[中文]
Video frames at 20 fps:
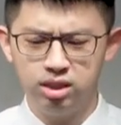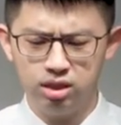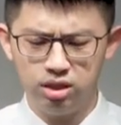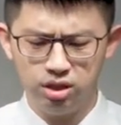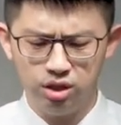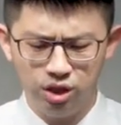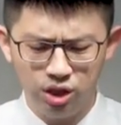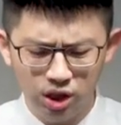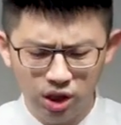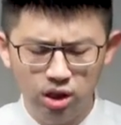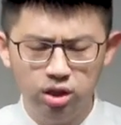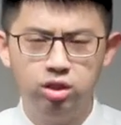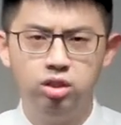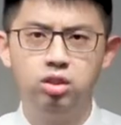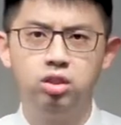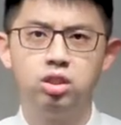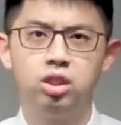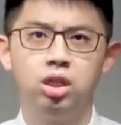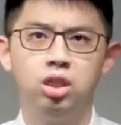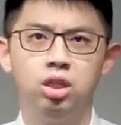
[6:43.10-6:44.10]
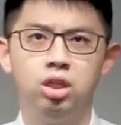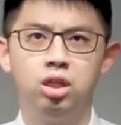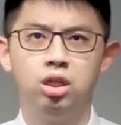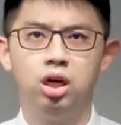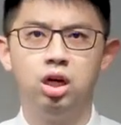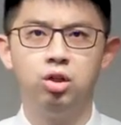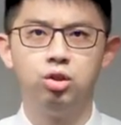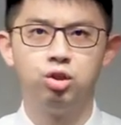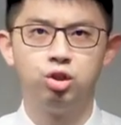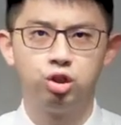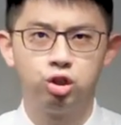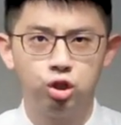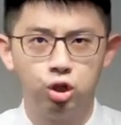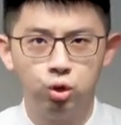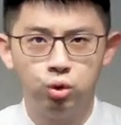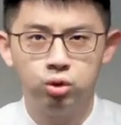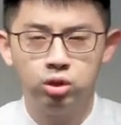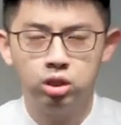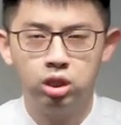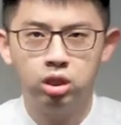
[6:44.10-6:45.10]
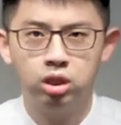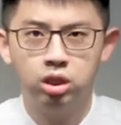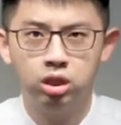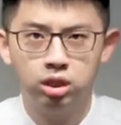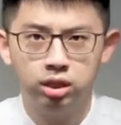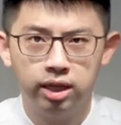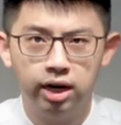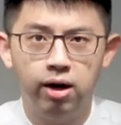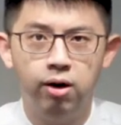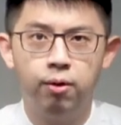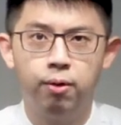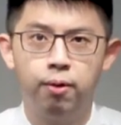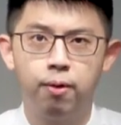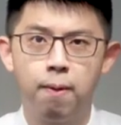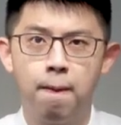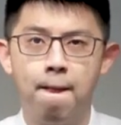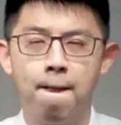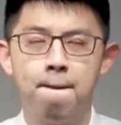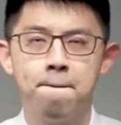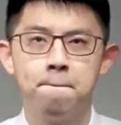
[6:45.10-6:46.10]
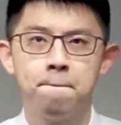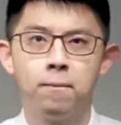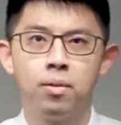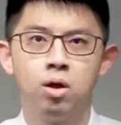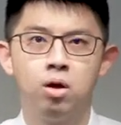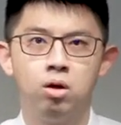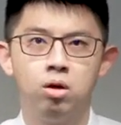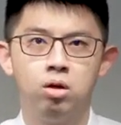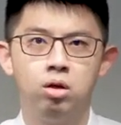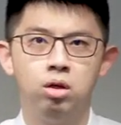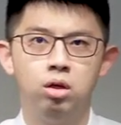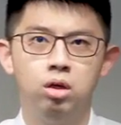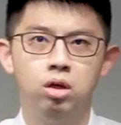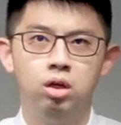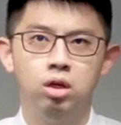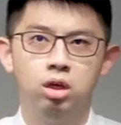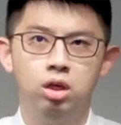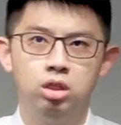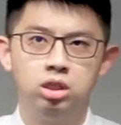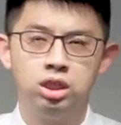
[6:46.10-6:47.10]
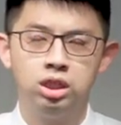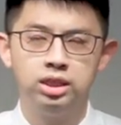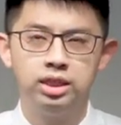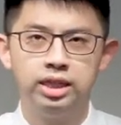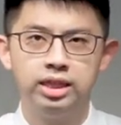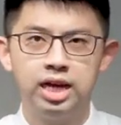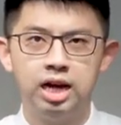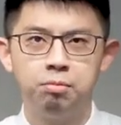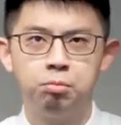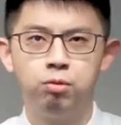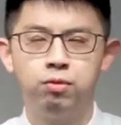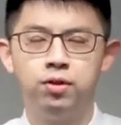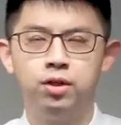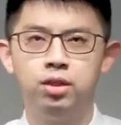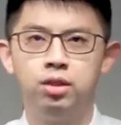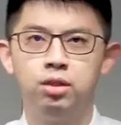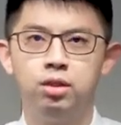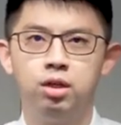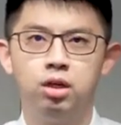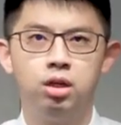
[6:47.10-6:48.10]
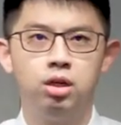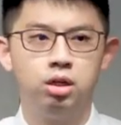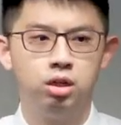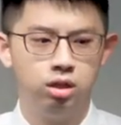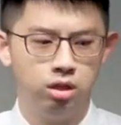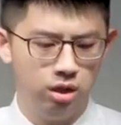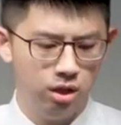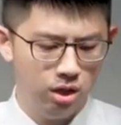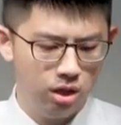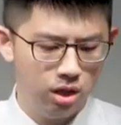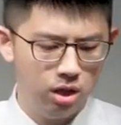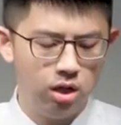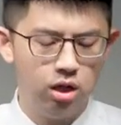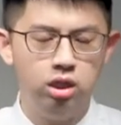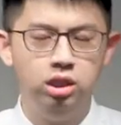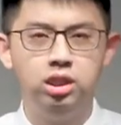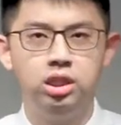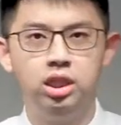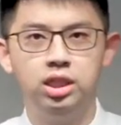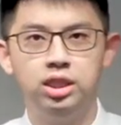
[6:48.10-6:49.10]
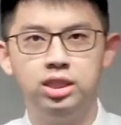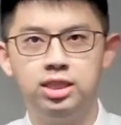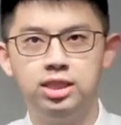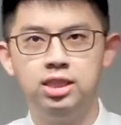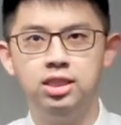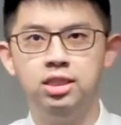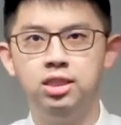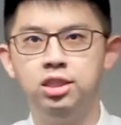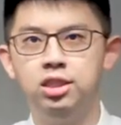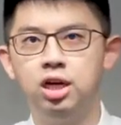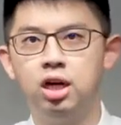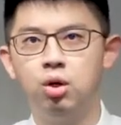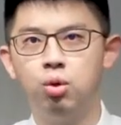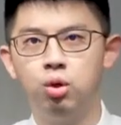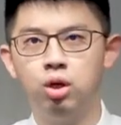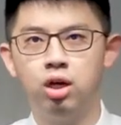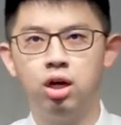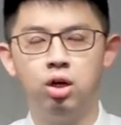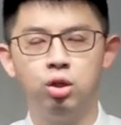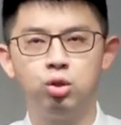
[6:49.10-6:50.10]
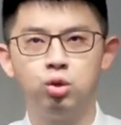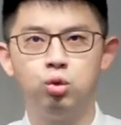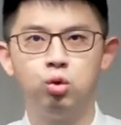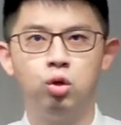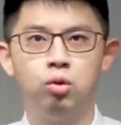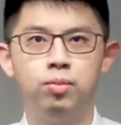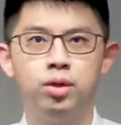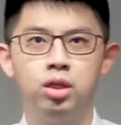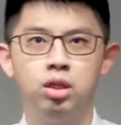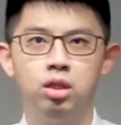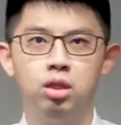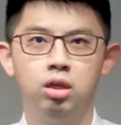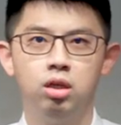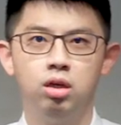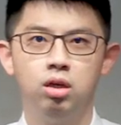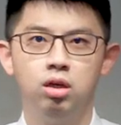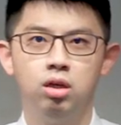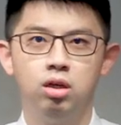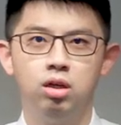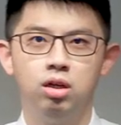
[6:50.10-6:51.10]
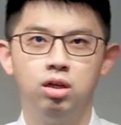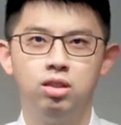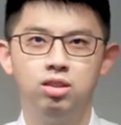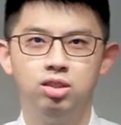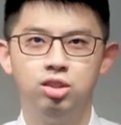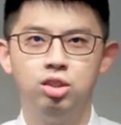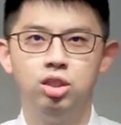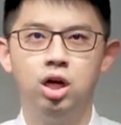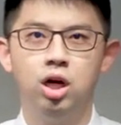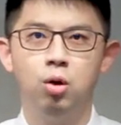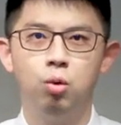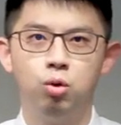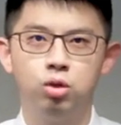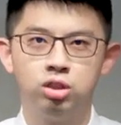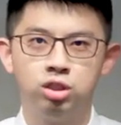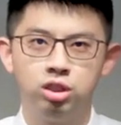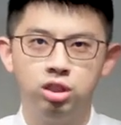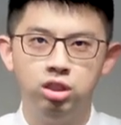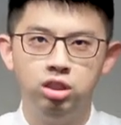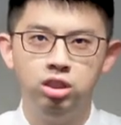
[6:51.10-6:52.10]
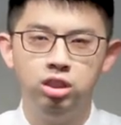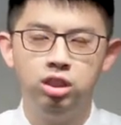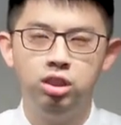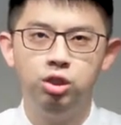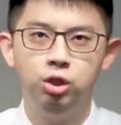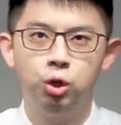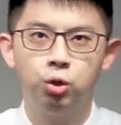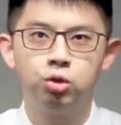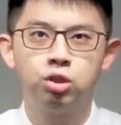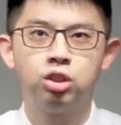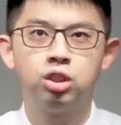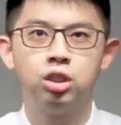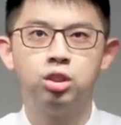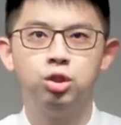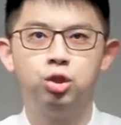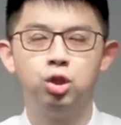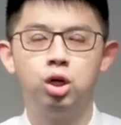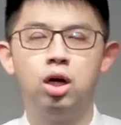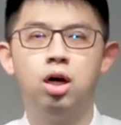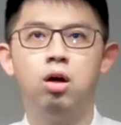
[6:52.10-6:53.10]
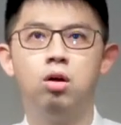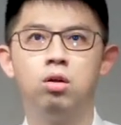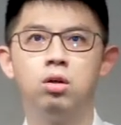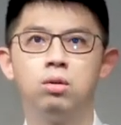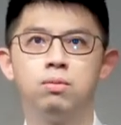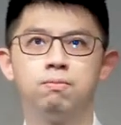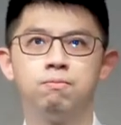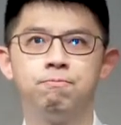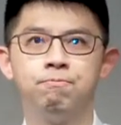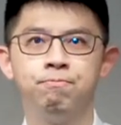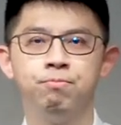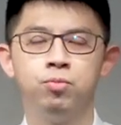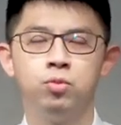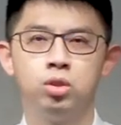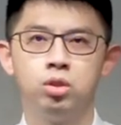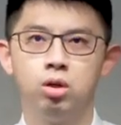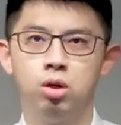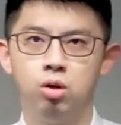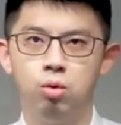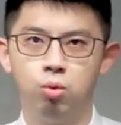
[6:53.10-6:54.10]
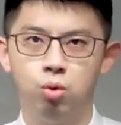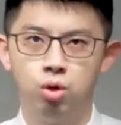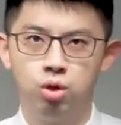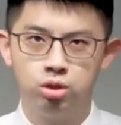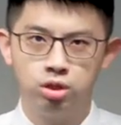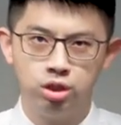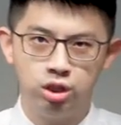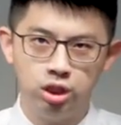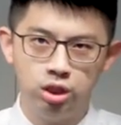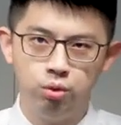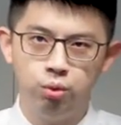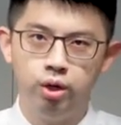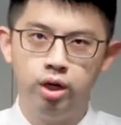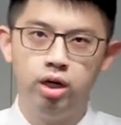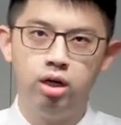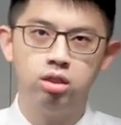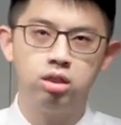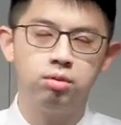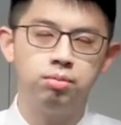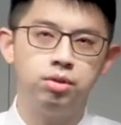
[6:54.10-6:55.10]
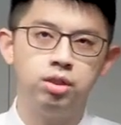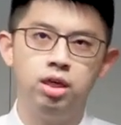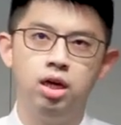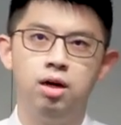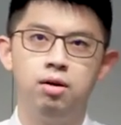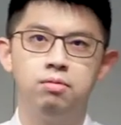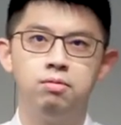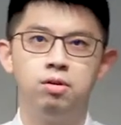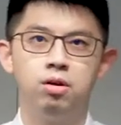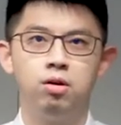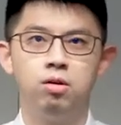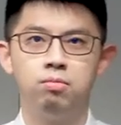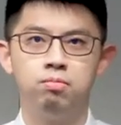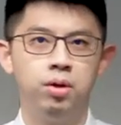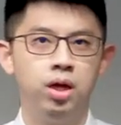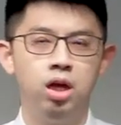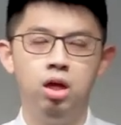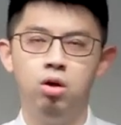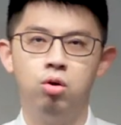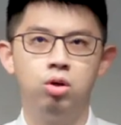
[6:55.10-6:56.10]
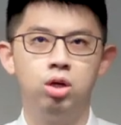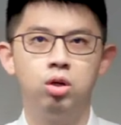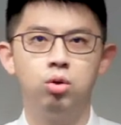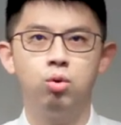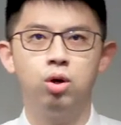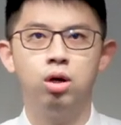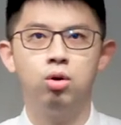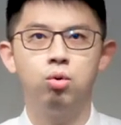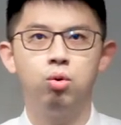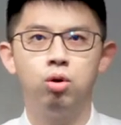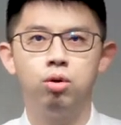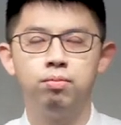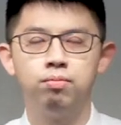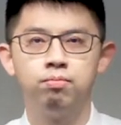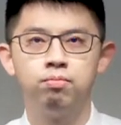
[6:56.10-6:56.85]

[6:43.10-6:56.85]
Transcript: 信神的要守神的道。好，现在大部分的啊一些思想会告诉我们，只要我心里有神就好了。我行为要怎么样？啊，没有人管我。